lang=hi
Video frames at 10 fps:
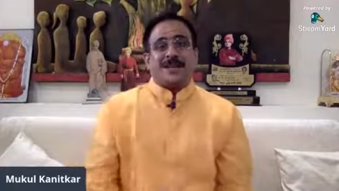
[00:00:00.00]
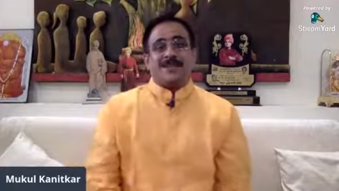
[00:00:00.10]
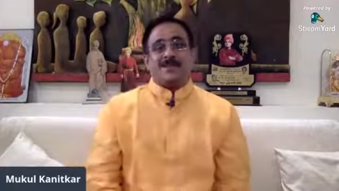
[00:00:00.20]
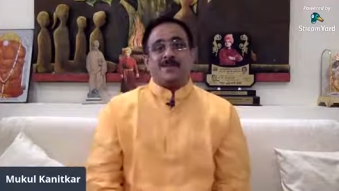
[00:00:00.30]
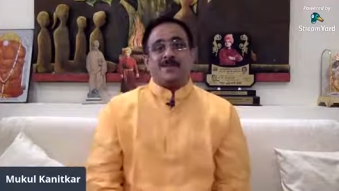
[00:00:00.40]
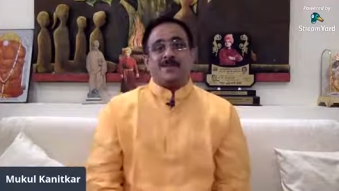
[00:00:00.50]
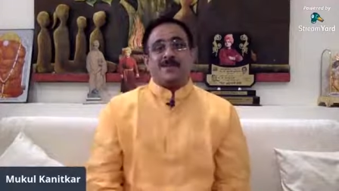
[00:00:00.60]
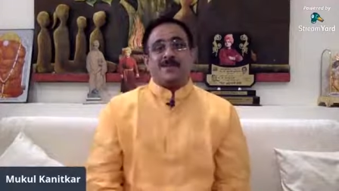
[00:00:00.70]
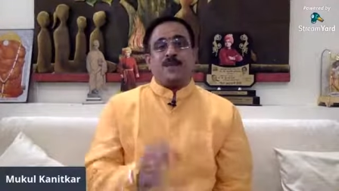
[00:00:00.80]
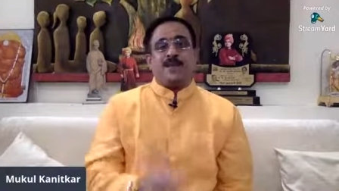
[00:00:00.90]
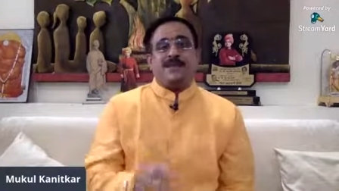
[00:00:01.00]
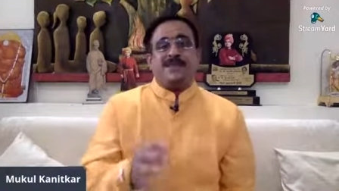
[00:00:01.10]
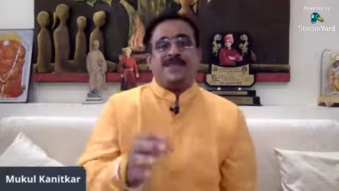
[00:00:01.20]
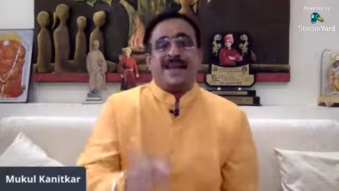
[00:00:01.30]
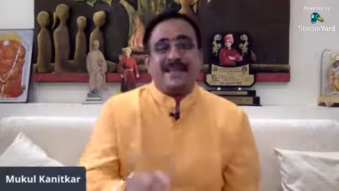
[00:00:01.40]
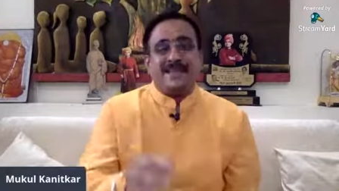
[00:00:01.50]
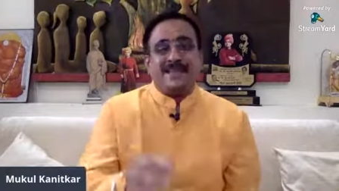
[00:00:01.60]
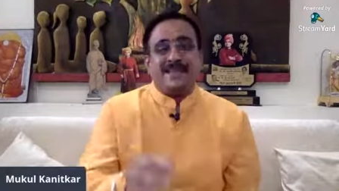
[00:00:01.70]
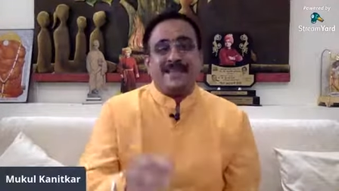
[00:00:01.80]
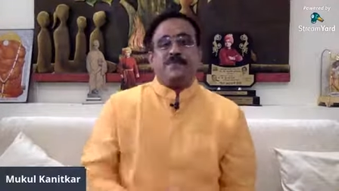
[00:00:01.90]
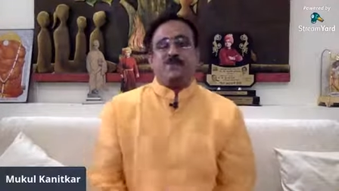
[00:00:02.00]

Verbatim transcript: अर्थ होता है पुनरेव जायते इति